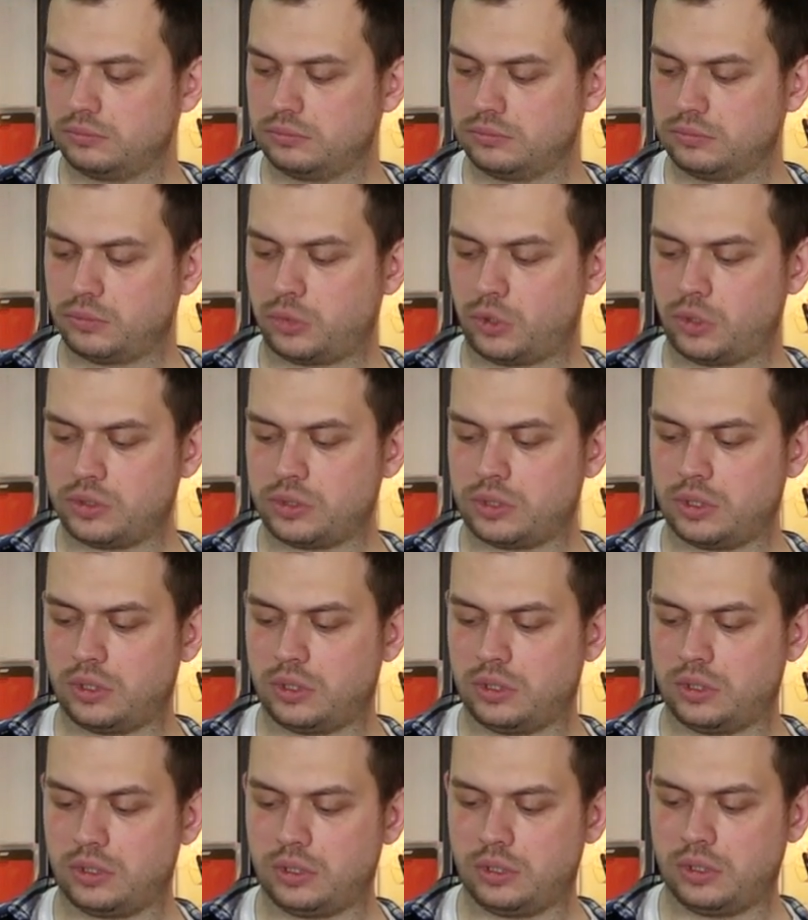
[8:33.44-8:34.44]
Ну, просто
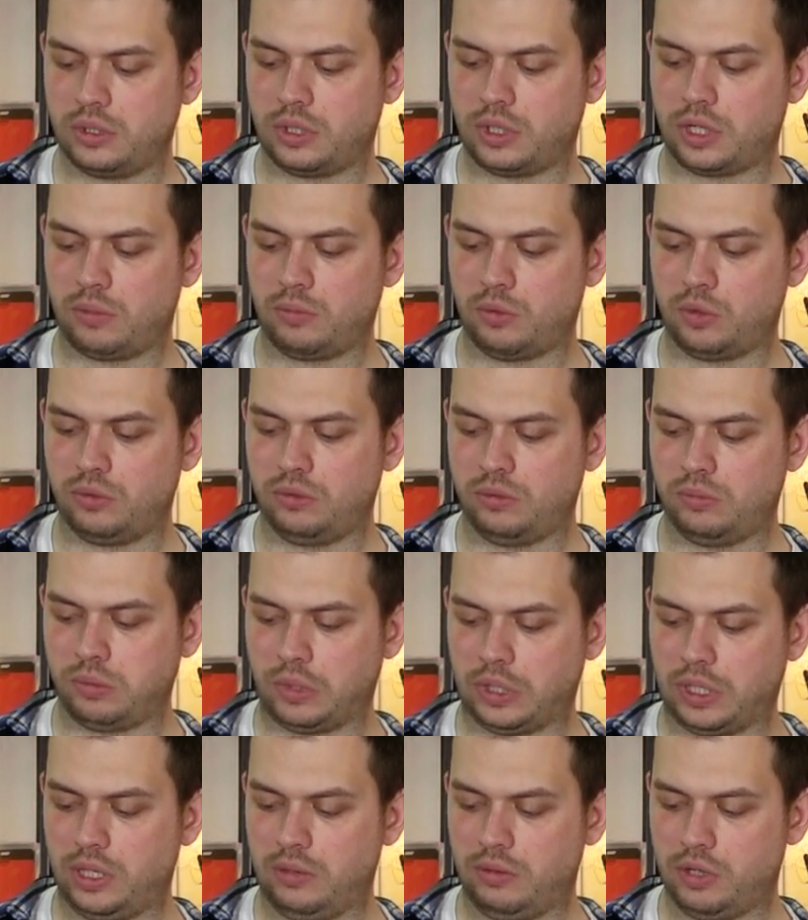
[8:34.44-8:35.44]
э, рекомендую.
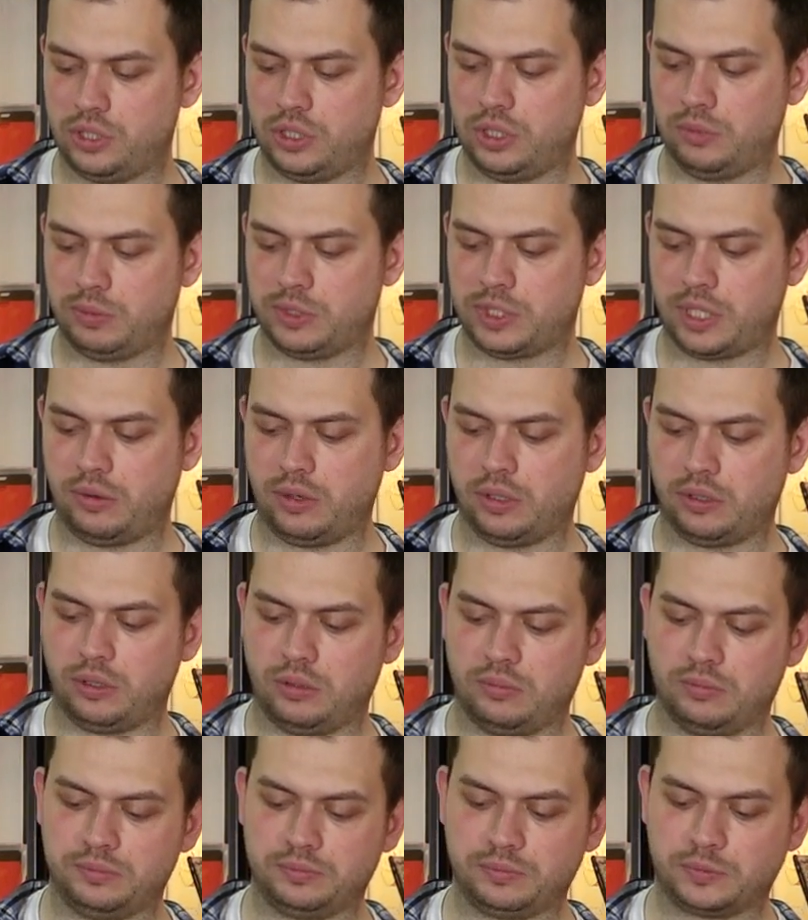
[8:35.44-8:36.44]
Плохие вещи не а посоветую. А
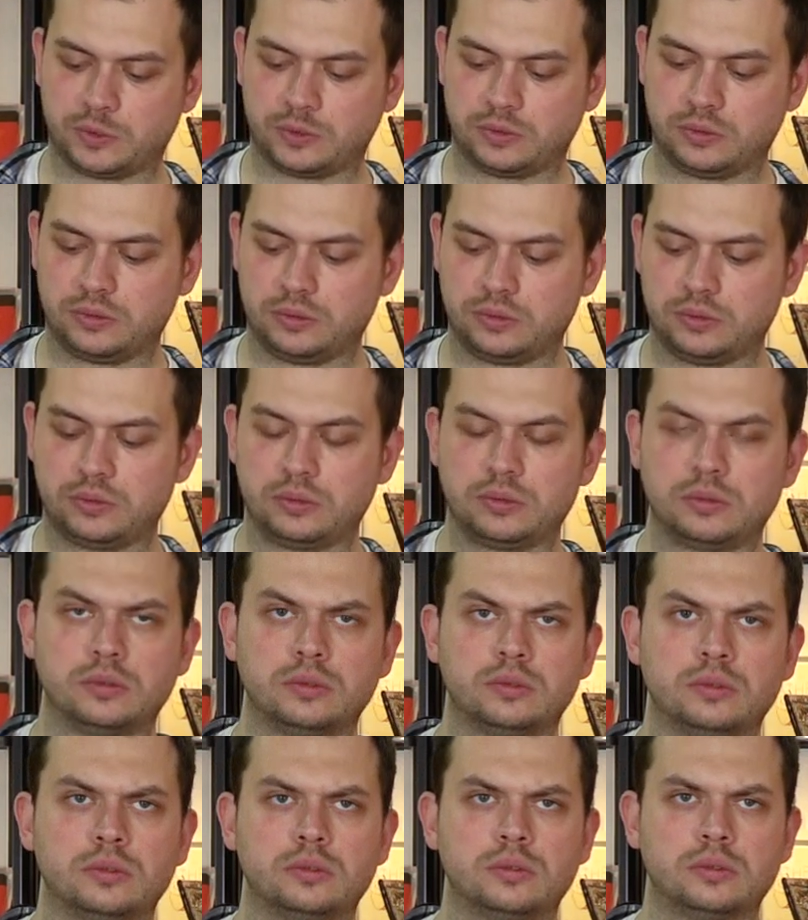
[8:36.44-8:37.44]
для плюса
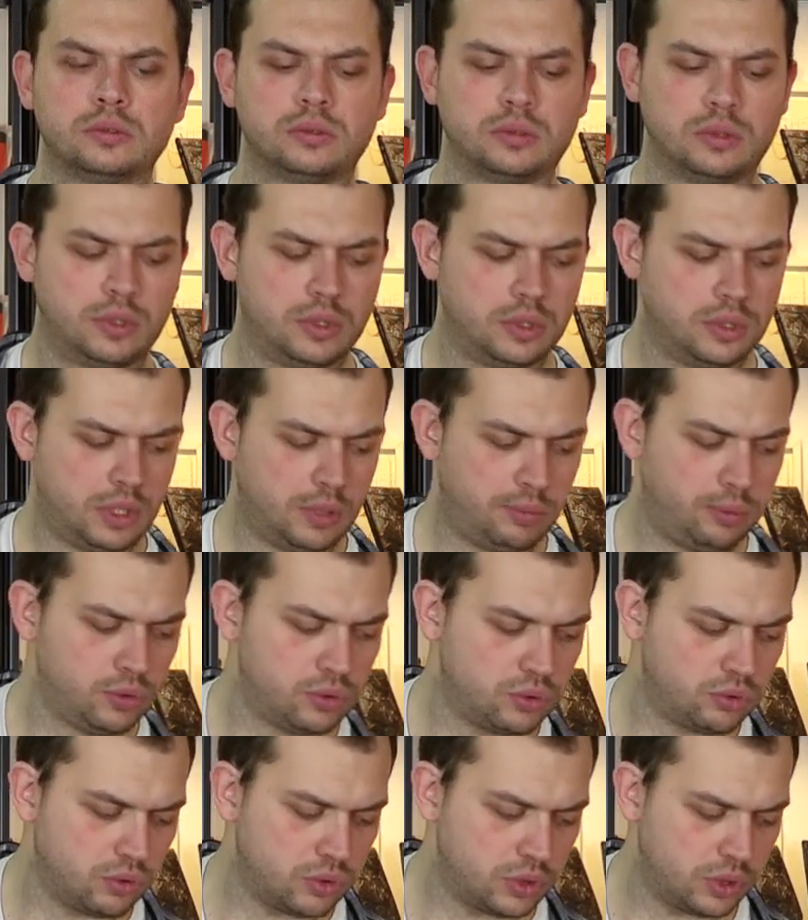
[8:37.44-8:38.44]
есть такой? Для
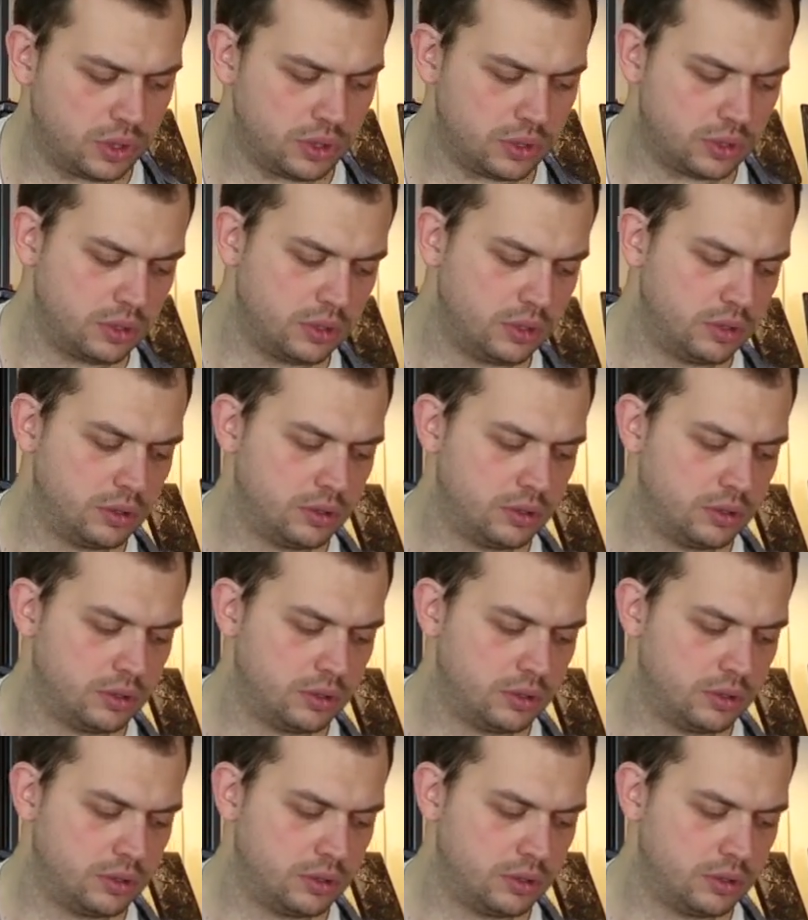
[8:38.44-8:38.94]
плюса тоже есть.